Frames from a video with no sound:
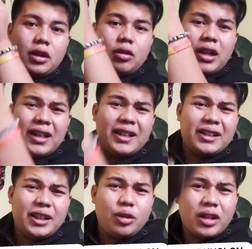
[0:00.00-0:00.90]
Kau udah
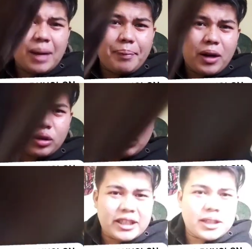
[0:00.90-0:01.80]
lagi tidur ngapa kau
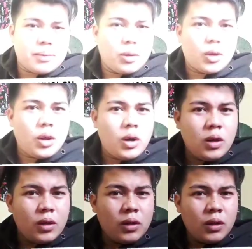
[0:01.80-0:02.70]
tulis
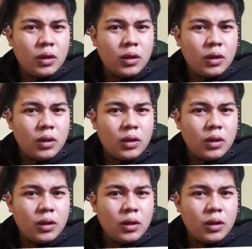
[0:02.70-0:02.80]
bodoh?